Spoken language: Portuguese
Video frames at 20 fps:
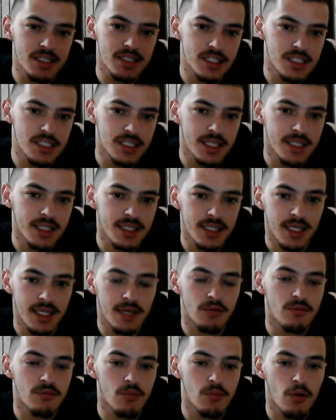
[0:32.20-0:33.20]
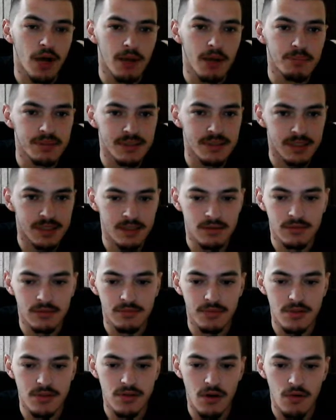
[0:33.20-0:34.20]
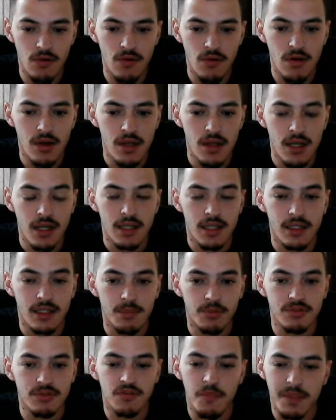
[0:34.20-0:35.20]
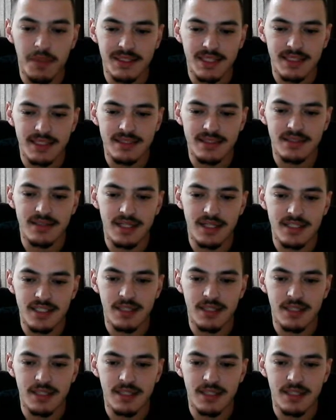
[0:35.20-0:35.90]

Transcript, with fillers: a gente tem que ter um mockupzinho, pessoal. Depois eu vou passar esse site